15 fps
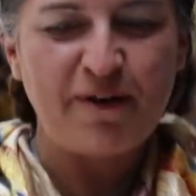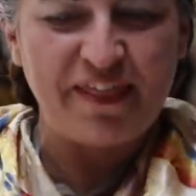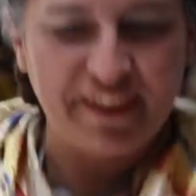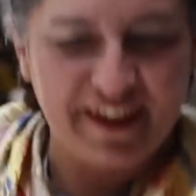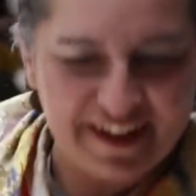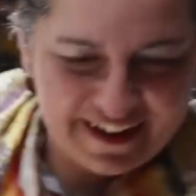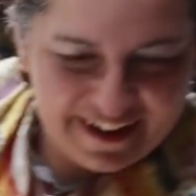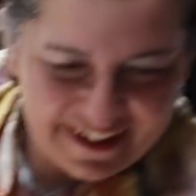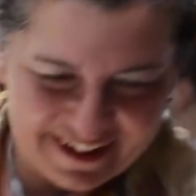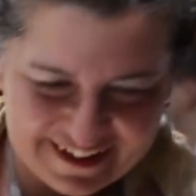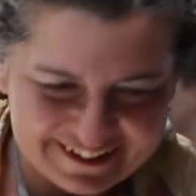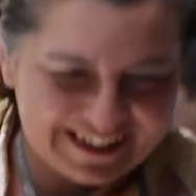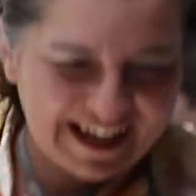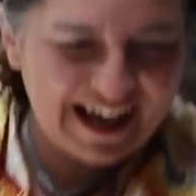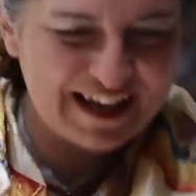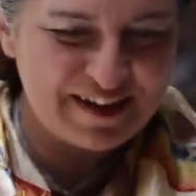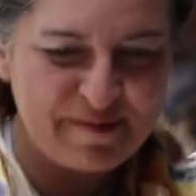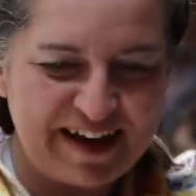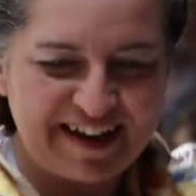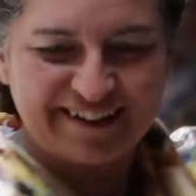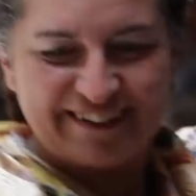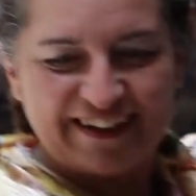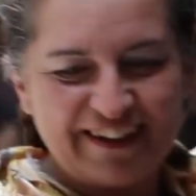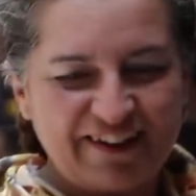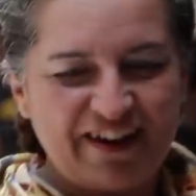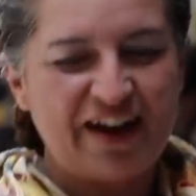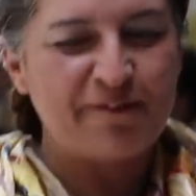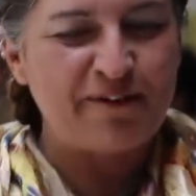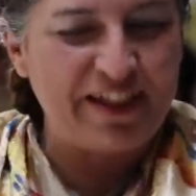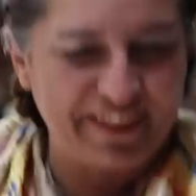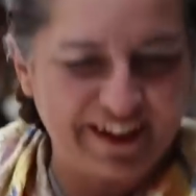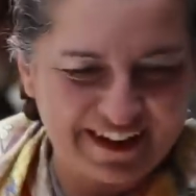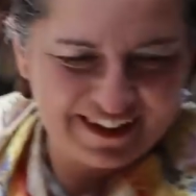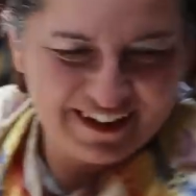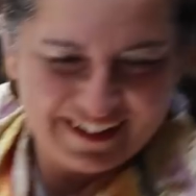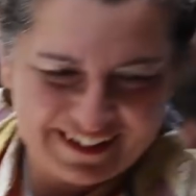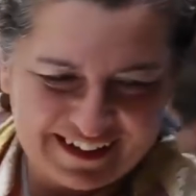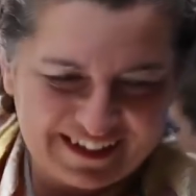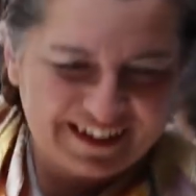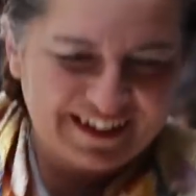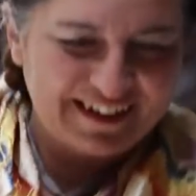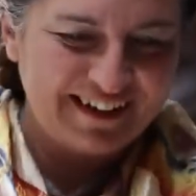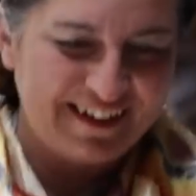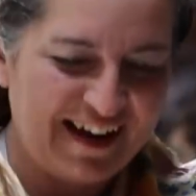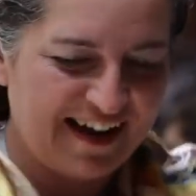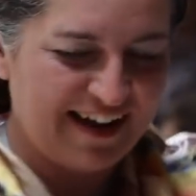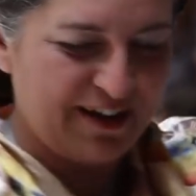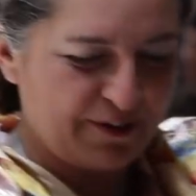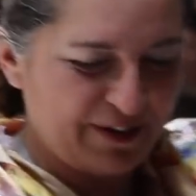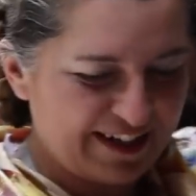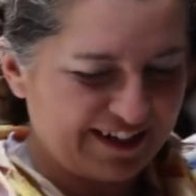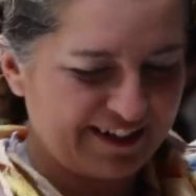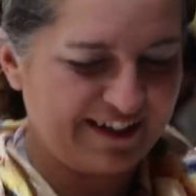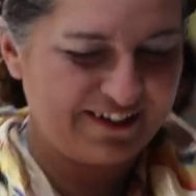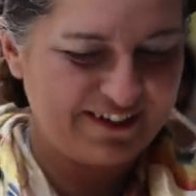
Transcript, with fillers: ¿estarías dispuesto a yo digo, no se trata de estar dispuesto,